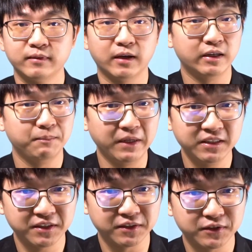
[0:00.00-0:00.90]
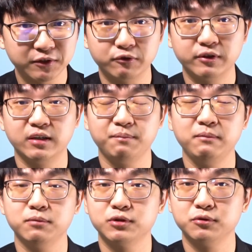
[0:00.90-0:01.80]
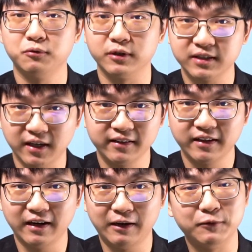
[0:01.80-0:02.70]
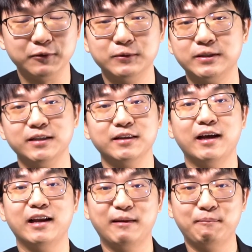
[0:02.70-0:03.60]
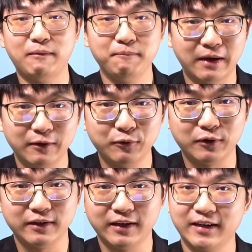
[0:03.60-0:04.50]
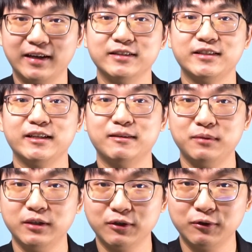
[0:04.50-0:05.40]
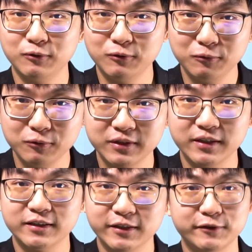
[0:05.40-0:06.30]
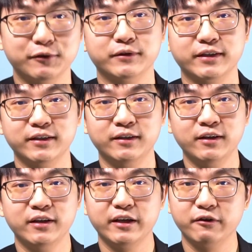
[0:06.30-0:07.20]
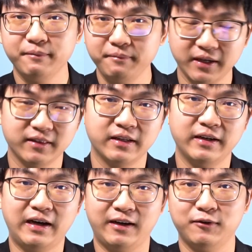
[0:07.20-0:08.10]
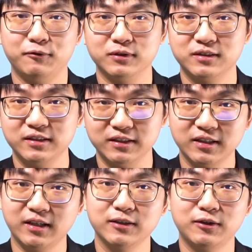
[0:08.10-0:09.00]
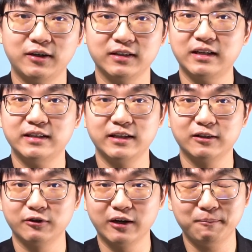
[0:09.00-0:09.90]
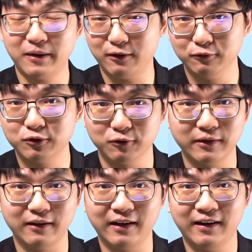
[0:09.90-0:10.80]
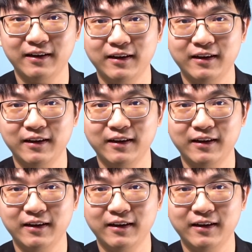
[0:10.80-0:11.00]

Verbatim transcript: 那很明显，这首歌并不是我唱的啦，我就是请他来帮忙我啊，看一下能不能够录下这首歌，因为免得啊，我自己唱的话，大家都要跑走了。